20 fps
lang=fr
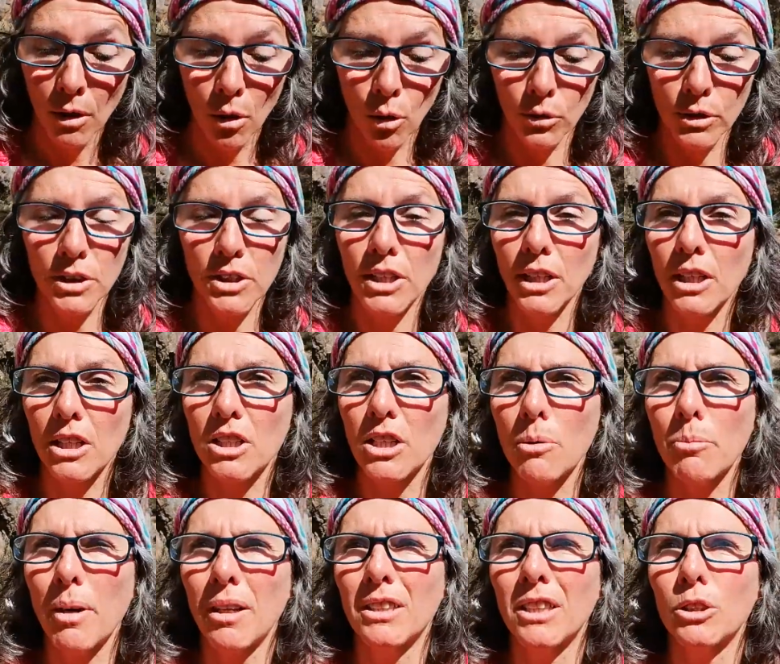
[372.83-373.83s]
on est dirigé
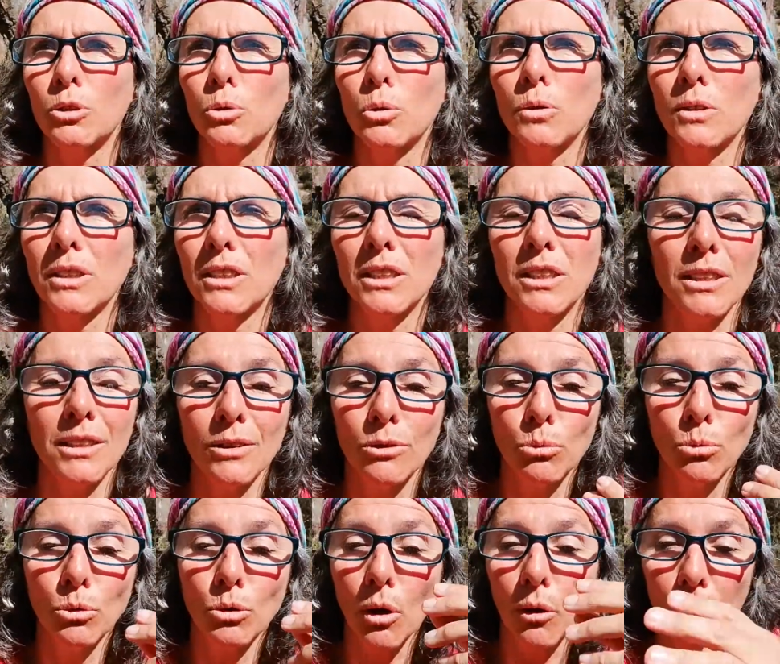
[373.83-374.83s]
par des choses qui
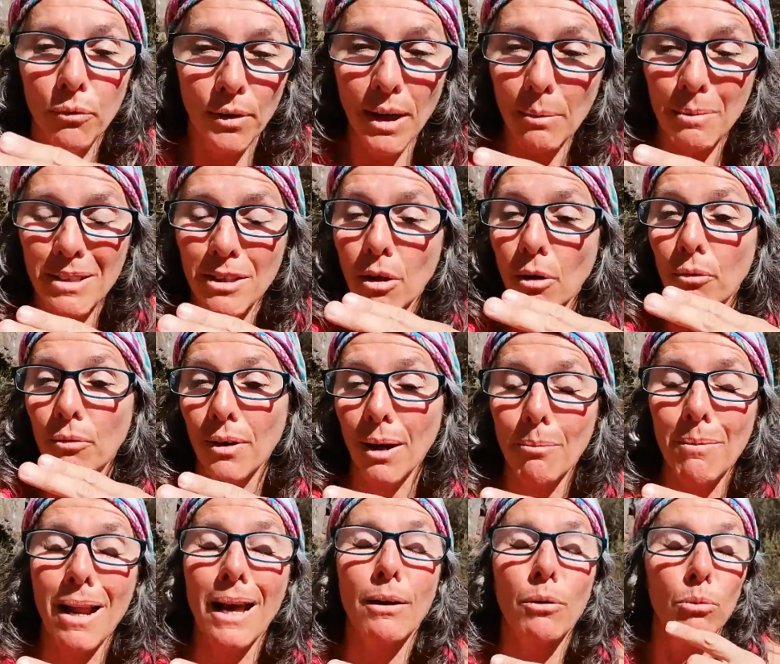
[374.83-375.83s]
nous enferment et qui enferment
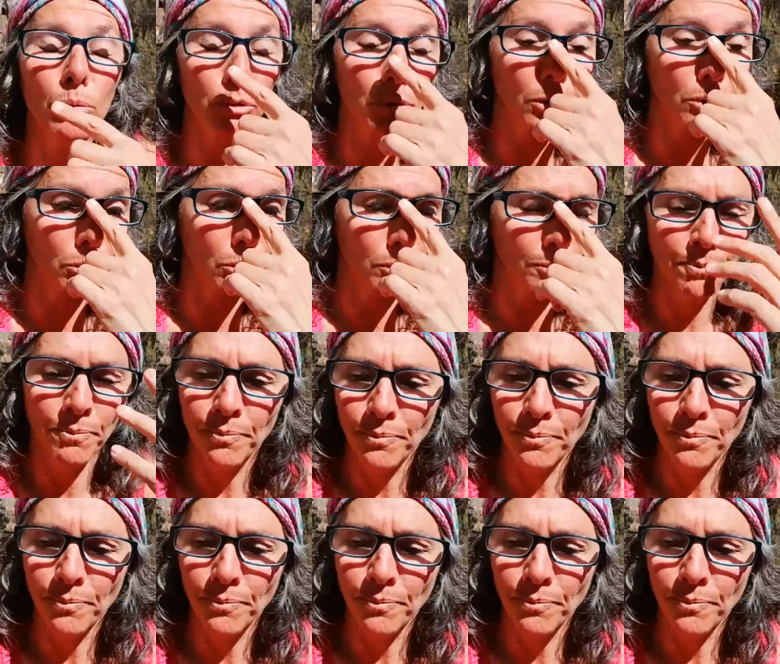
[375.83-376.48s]
la conscience.